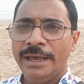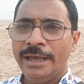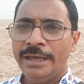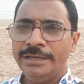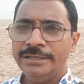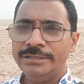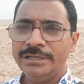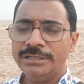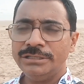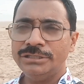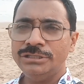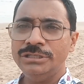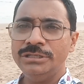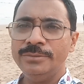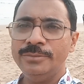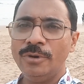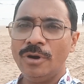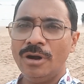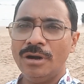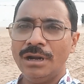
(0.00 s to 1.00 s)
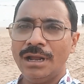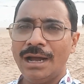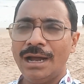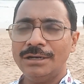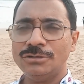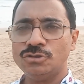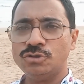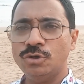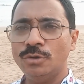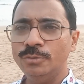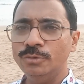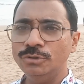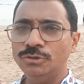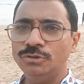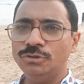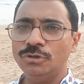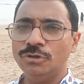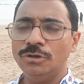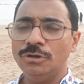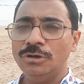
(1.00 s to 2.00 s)
এই যে জীবন আর
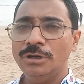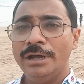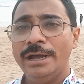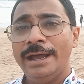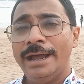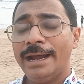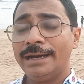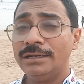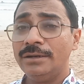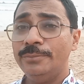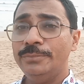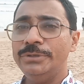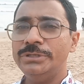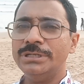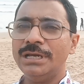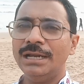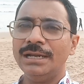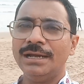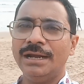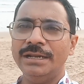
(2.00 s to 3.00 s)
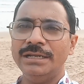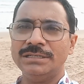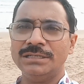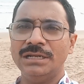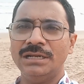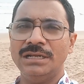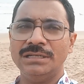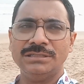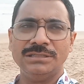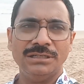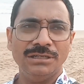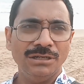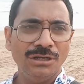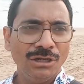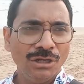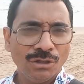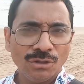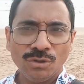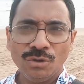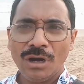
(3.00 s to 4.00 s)
সমুদ্র একটা বিশাল কানেকশান আছে
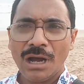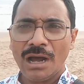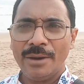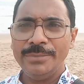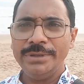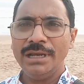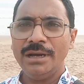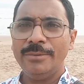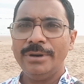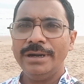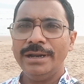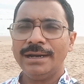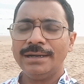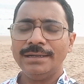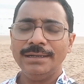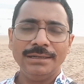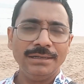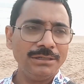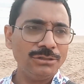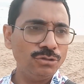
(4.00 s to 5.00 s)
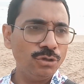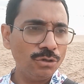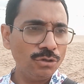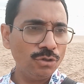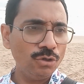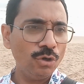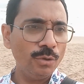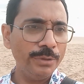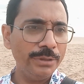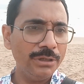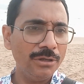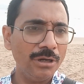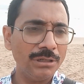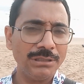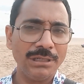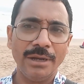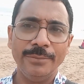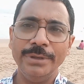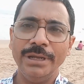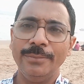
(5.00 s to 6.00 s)
তো আমি আমার একটা এটা ছোট্ট
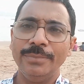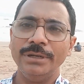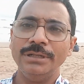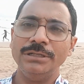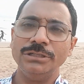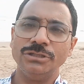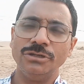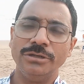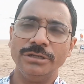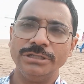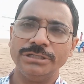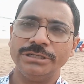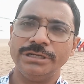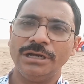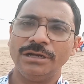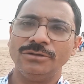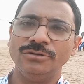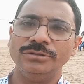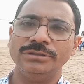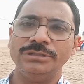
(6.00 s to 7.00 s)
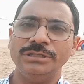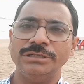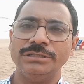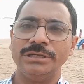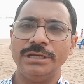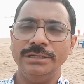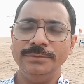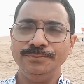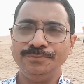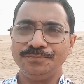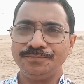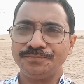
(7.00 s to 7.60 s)
অভিজ্ঞতা আমি আপনাদের সঙ্গে শেয়ার করতে চাই